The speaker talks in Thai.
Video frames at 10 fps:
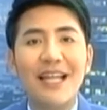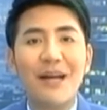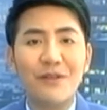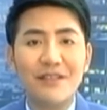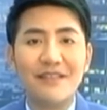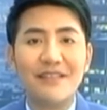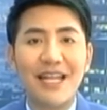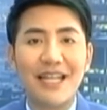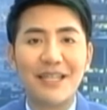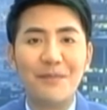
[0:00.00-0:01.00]
แล้วก็สื่อ
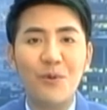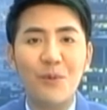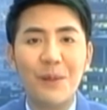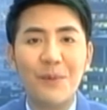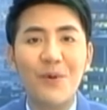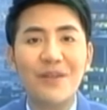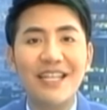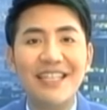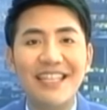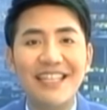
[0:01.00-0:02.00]
สารกับผู้บริโภค
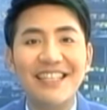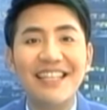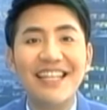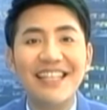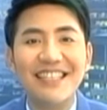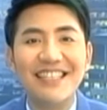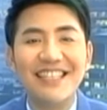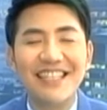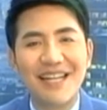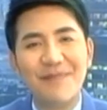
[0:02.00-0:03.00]
ได้ดียิ่งขึ้น
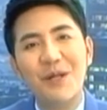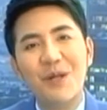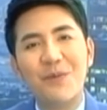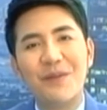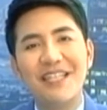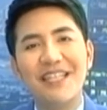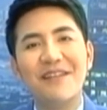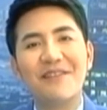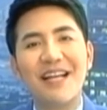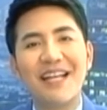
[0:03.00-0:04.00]
นะครับวันนี้
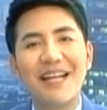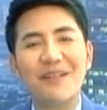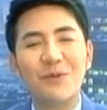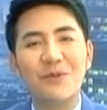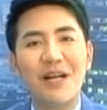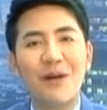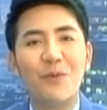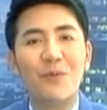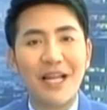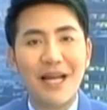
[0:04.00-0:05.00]
รายการของเรา
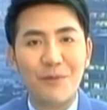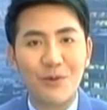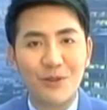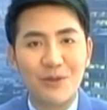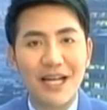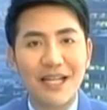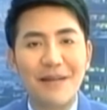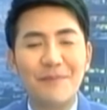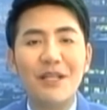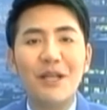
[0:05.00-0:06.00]
เวลาหมดลงแล้วค
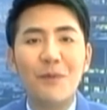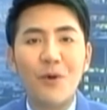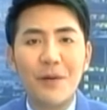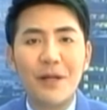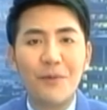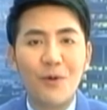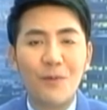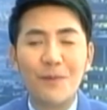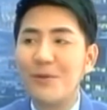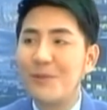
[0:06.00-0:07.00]
รับ พบกับผ
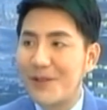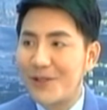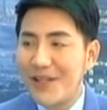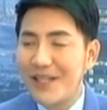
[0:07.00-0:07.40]
มและคุณหมอต้อย